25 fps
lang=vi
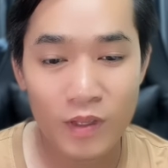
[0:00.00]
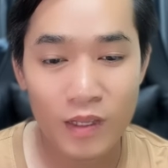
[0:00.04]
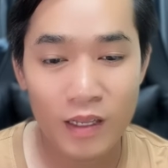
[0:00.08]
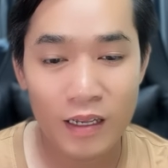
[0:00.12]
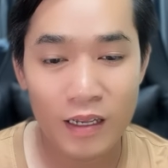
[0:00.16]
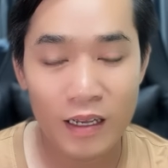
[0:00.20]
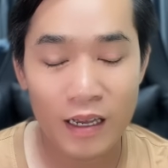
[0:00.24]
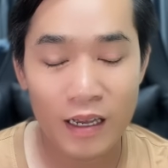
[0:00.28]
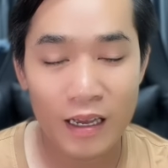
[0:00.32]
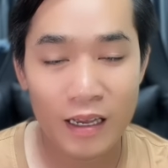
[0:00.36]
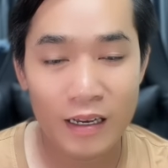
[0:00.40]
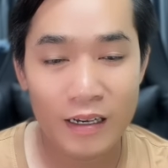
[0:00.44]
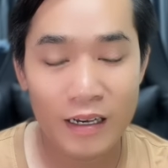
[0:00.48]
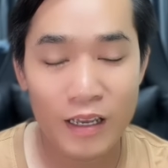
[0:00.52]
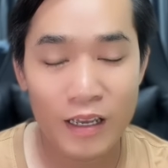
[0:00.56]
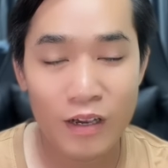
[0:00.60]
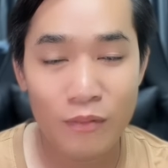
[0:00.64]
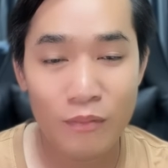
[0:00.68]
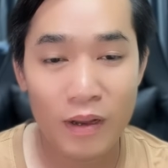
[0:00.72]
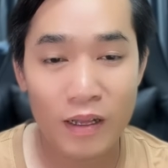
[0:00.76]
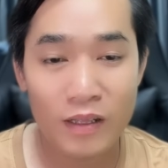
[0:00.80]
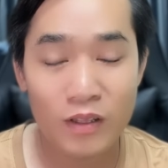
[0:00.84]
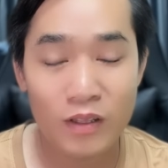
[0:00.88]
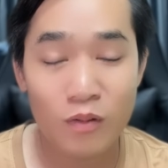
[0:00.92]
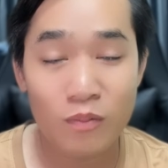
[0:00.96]
à, nếu
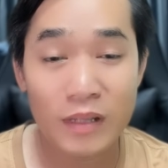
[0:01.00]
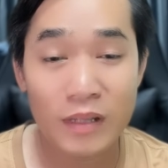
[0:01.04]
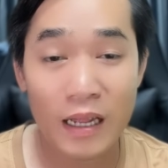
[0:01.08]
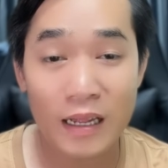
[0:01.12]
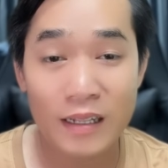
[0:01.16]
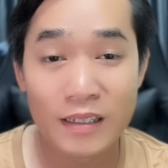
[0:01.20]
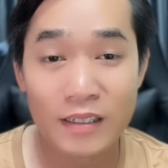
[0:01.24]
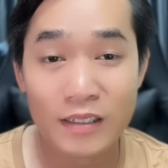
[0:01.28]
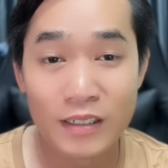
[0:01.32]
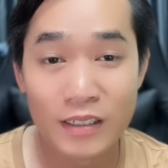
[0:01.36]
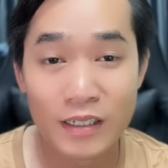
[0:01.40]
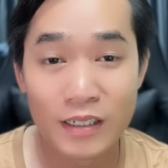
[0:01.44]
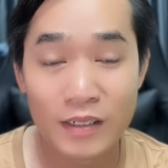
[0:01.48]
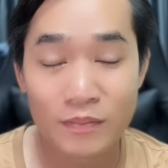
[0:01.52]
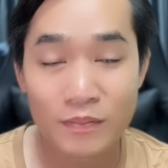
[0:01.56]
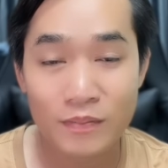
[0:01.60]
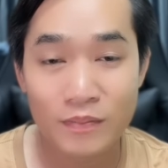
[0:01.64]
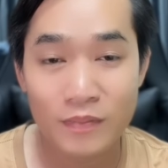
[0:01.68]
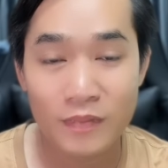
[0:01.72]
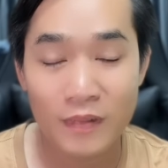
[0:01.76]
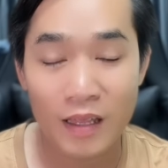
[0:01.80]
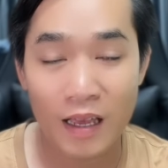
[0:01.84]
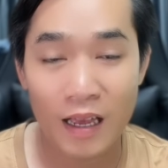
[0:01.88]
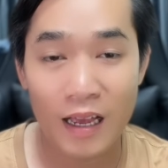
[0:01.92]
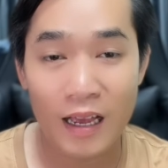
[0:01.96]
mà chúng ta thưa
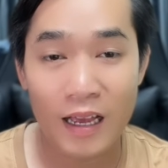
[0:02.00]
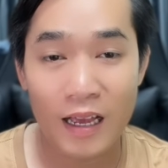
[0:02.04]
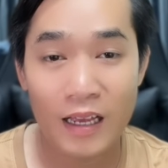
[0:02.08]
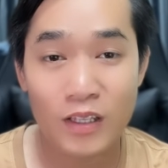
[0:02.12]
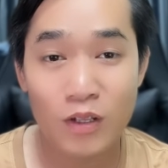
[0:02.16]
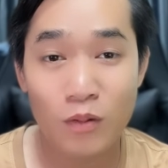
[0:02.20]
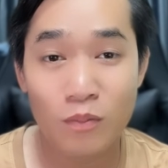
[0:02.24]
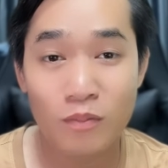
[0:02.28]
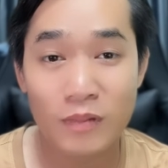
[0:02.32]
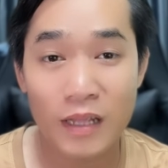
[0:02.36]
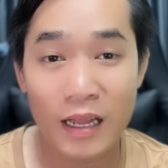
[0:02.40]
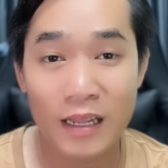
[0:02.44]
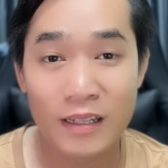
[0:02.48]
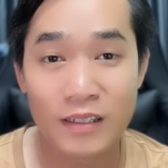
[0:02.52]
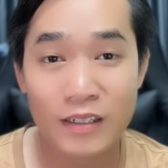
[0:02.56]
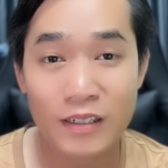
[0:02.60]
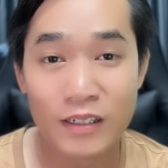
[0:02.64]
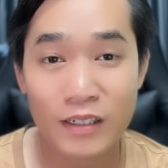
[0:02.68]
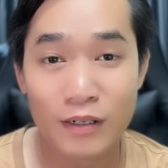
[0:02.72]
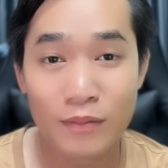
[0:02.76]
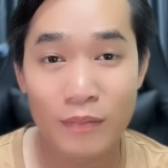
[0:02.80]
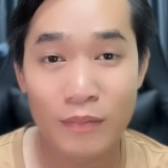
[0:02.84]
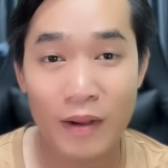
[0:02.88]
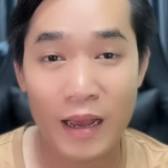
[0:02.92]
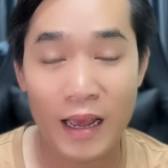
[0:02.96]
à, chúng ta
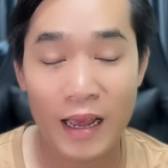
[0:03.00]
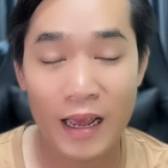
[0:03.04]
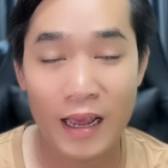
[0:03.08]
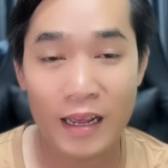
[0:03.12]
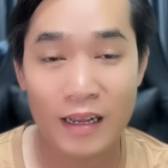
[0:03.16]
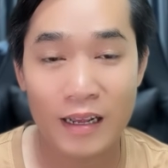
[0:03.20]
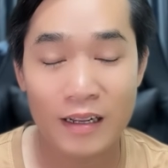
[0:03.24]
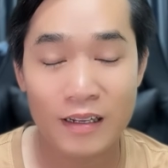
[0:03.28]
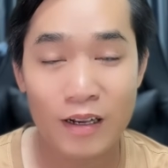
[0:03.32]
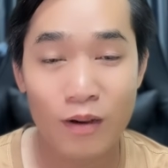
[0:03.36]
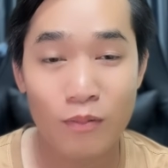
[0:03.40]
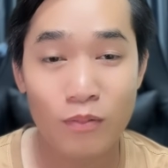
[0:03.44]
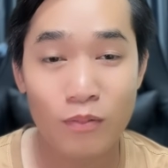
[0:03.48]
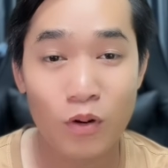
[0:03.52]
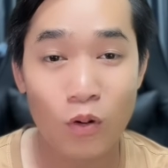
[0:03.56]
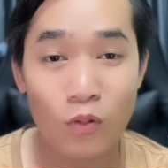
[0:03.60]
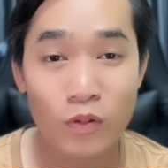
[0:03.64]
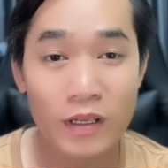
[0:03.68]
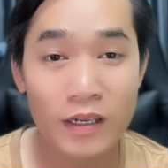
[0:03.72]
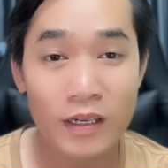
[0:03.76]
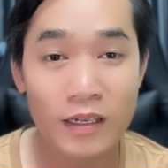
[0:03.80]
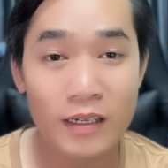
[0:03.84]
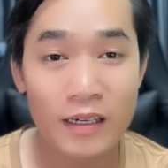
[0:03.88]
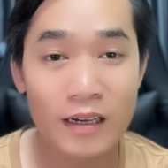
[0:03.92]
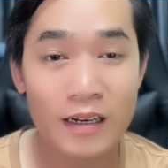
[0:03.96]
thưa mà không đủ
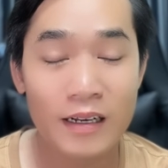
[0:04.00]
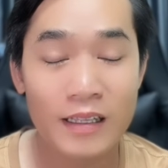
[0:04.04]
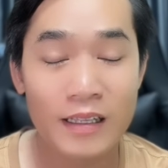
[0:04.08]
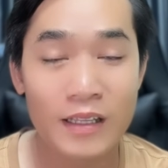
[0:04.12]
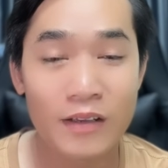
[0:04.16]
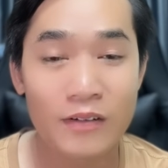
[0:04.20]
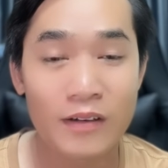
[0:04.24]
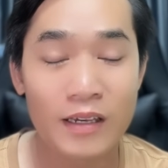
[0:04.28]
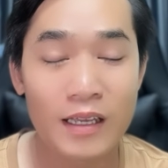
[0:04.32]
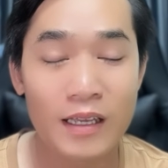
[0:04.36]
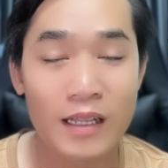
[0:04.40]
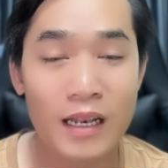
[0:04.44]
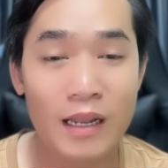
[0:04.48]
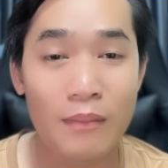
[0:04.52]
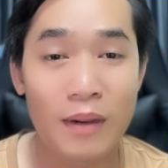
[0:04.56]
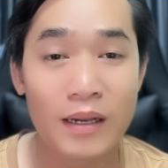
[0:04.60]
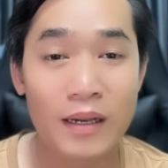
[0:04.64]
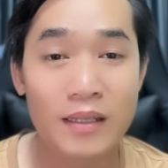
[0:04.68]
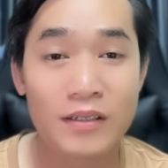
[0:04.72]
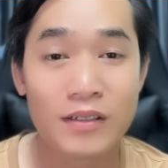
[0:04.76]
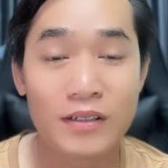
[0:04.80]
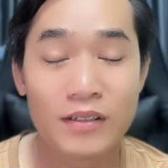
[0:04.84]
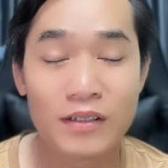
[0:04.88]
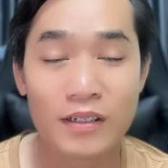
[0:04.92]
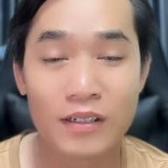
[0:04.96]
chứng cứ là nhiều khi là bà
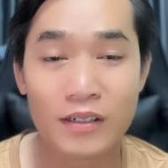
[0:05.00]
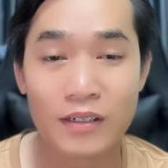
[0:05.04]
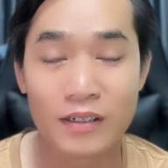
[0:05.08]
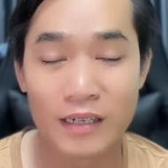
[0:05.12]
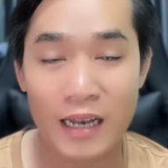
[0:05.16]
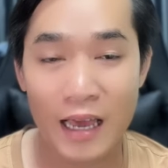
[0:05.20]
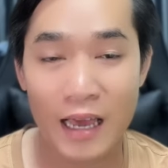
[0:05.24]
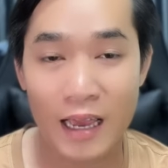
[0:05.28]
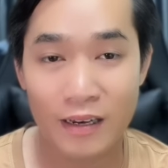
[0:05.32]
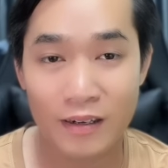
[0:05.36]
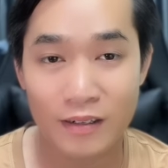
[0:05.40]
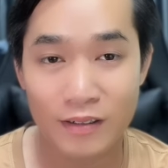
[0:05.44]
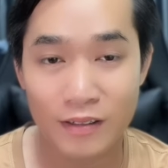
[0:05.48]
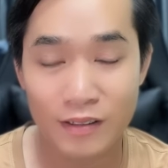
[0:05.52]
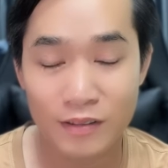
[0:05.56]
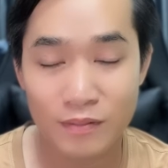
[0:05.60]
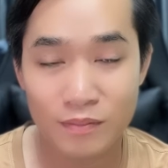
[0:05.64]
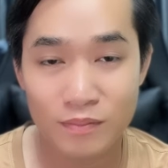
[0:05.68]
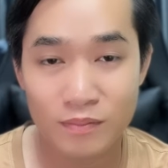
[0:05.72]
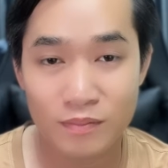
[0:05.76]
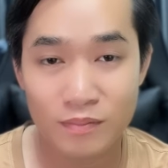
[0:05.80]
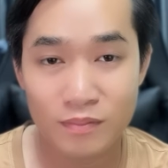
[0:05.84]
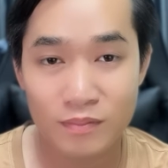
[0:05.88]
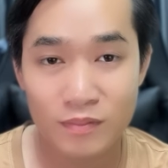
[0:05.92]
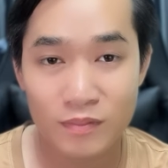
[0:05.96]
thưa ngược lại nữa
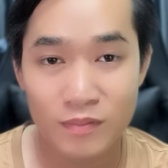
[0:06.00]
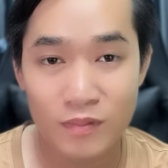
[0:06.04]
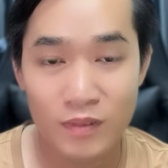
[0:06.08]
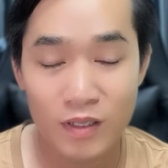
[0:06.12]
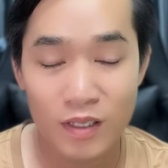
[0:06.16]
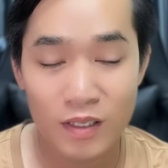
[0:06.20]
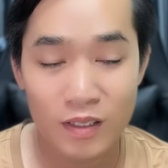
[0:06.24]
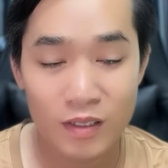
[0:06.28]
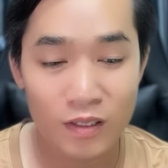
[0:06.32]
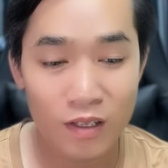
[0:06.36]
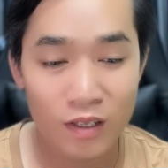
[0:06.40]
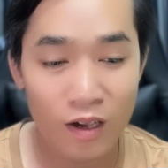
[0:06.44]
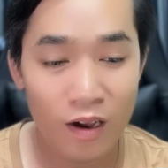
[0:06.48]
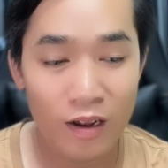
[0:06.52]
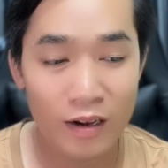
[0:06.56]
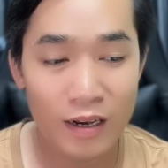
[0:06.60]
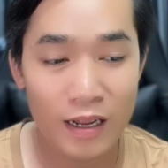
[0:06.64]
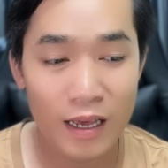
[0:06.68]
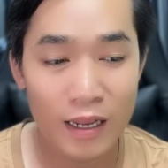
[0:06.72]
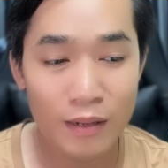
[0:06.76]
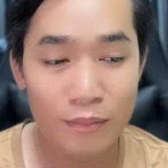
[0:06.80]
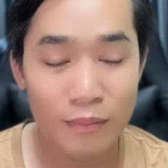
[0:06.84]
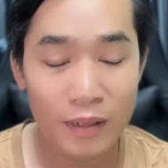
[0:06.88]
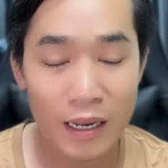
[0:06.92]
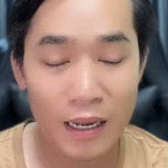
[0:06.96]
cho
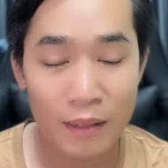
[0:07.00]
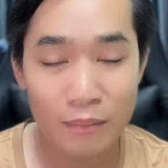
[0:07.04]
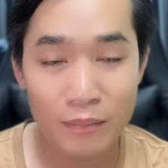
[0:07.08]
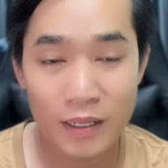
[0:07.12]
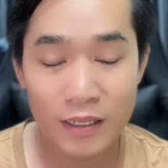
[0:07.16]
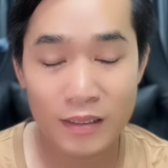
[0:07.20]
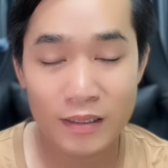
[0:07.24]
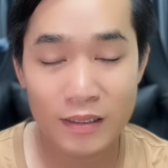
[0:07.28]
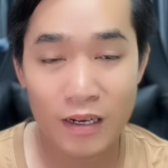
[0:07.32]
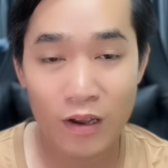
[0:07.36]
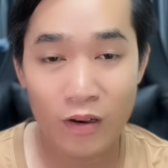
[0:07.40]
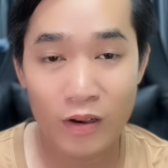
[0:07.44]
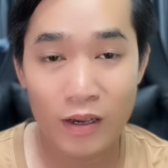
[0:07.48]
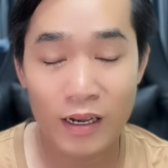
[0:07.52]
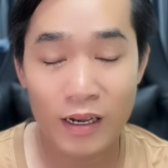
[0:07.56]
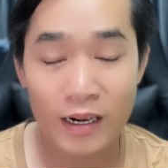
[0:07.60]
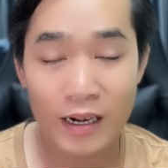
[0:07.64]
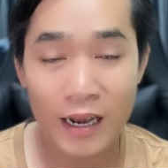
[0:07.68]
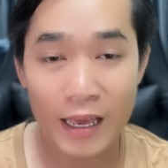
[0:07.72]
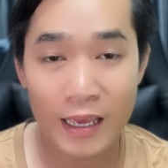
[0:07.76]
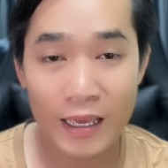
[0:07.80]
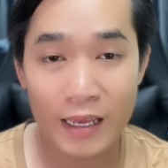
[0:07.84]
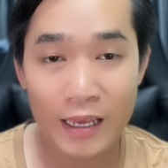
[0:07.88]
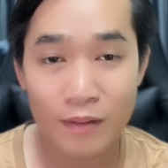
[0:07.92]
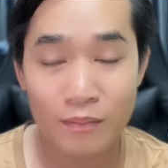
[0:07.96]
nên 15 ớt nói ở
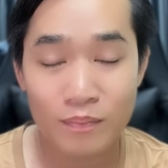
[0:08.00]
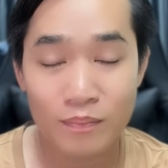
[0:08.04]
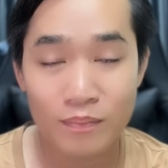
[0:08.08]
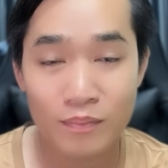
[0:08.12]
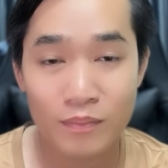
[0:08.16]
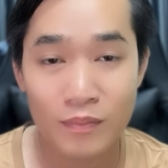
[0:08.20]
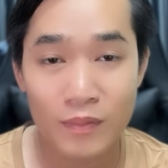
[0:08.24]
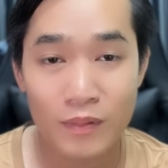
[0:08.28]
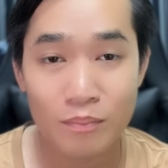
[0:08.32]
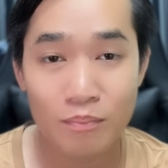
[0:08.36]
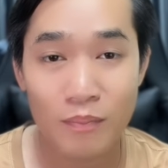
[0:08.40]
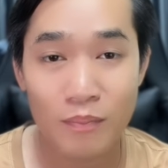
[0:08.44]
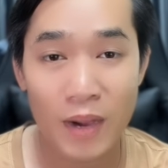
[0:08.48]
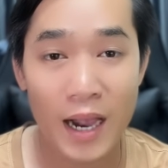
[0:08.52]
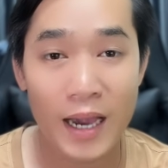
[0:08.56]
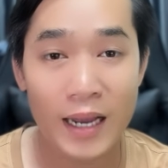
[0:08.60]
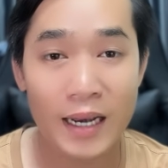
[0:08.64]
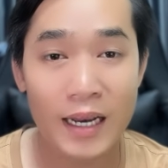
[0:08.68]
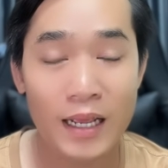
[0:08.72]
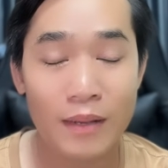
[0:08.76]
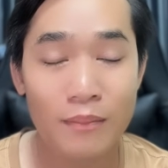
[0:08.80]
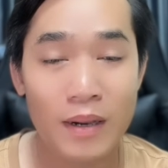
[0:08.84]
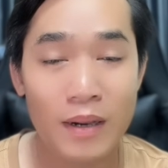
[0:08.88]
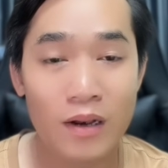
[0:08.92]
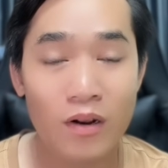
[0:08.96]
đây á bà
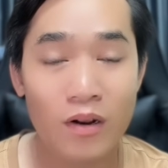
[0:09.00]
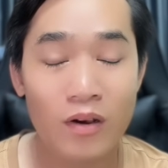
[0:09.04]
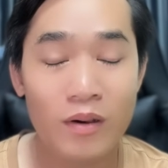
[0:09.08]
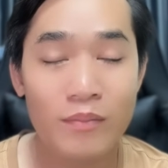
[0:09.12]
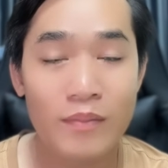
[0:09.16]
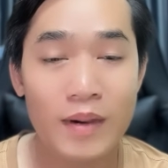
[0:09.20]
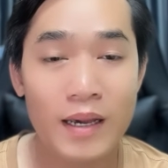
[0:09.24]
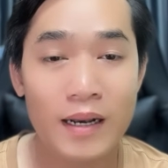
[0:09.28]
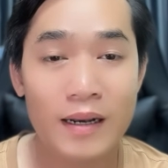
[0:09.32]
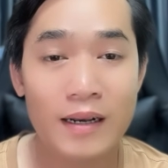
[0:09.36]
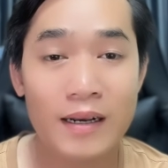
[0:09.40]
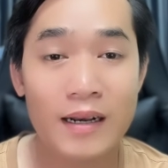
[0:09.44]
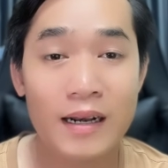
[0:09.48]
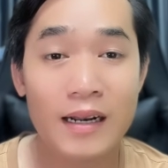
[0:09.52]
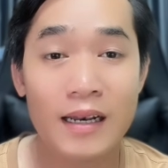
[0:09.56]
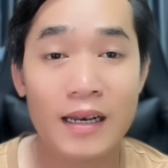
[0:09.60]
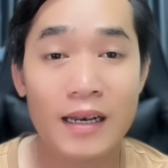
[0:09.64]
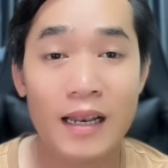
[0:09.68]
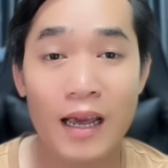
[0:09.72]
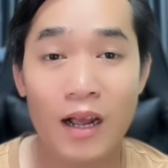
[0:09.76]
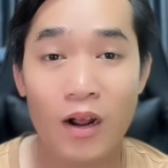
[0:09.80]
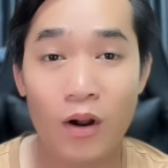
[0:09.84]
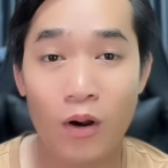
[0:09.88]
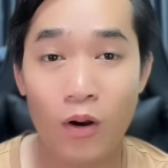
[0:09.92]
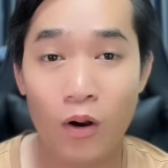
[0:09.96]
này bà nói bà rất
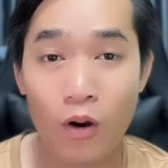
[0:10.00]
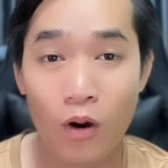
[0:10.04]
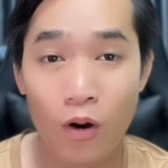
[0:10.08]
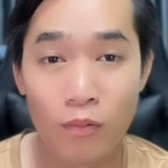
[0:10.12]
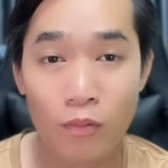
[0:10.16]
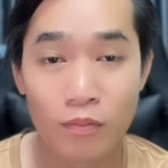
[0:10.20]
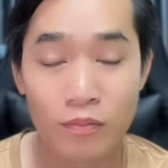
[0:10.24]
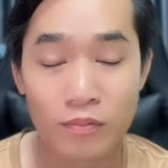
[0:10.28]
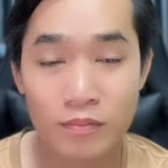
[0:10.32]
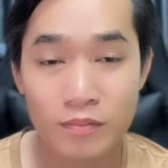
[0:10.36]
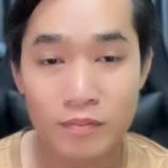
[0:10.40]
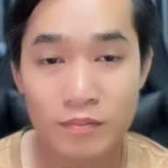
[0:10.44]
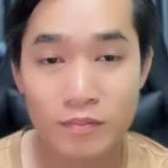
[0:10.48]
là khôn